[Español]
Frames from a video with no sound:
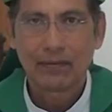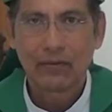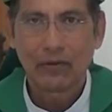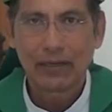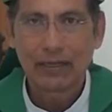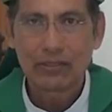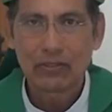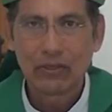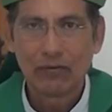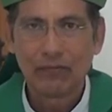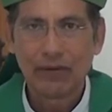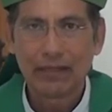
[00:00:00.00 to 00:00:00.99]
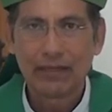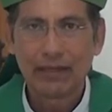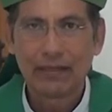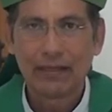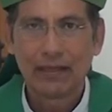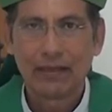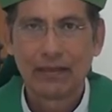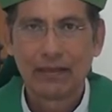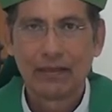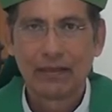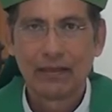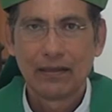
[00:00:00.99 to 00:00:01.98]
corrección fraterna,
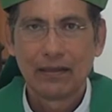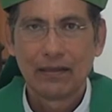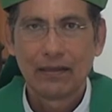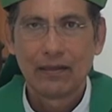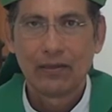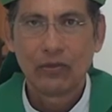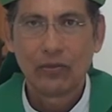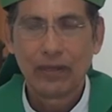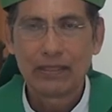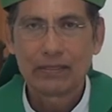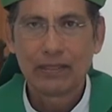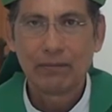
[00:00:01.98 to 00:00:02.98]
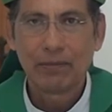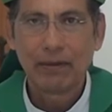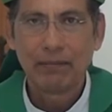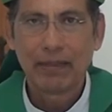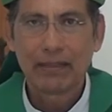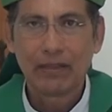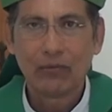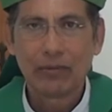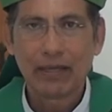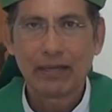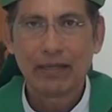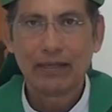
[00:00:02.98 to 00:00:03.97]
no es simplemente
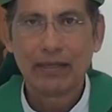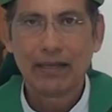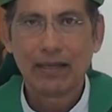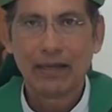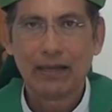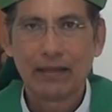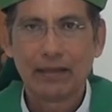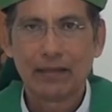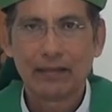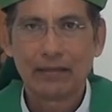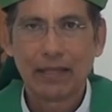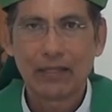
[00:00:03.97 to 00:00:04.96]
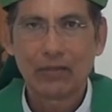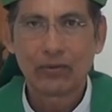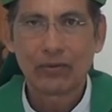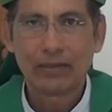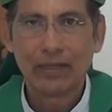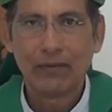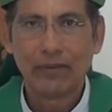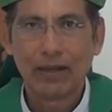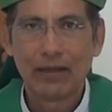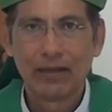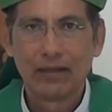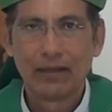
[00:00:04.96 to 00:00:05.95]
una crítica
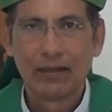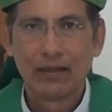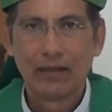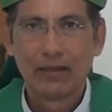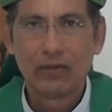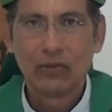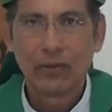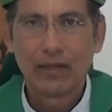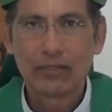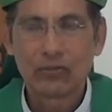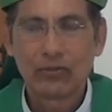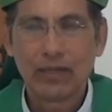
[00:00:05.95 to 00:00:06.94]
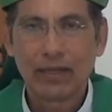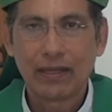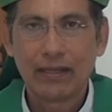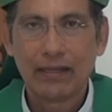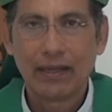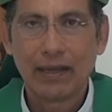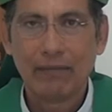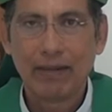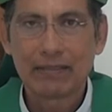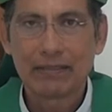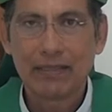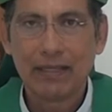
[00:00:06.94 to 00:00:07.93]
destructiva, no es una crítica
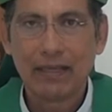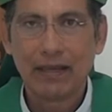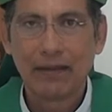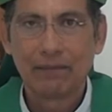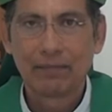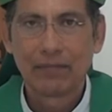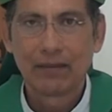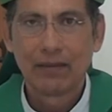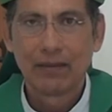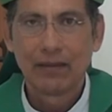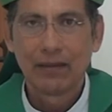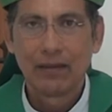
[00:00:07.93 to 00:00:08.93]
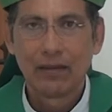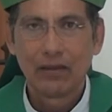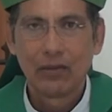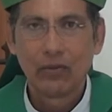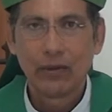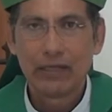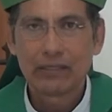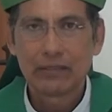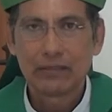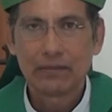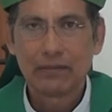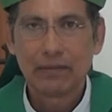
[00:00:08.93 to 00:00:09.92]
vacía, no es
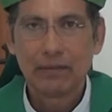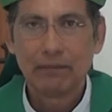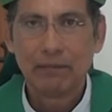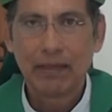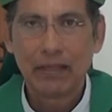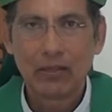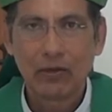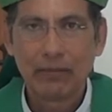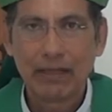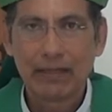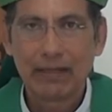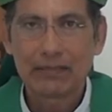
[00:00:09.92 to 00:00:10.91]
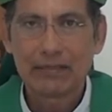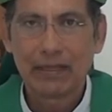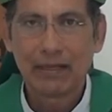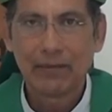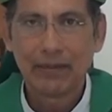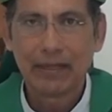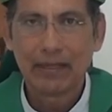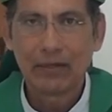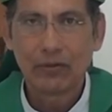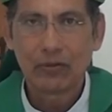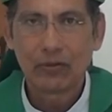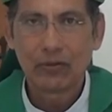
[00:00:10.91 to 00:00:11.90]
intrometerse en la vida
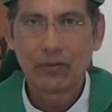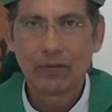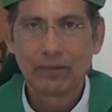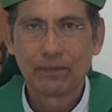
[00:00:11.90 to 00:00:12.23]
del otro,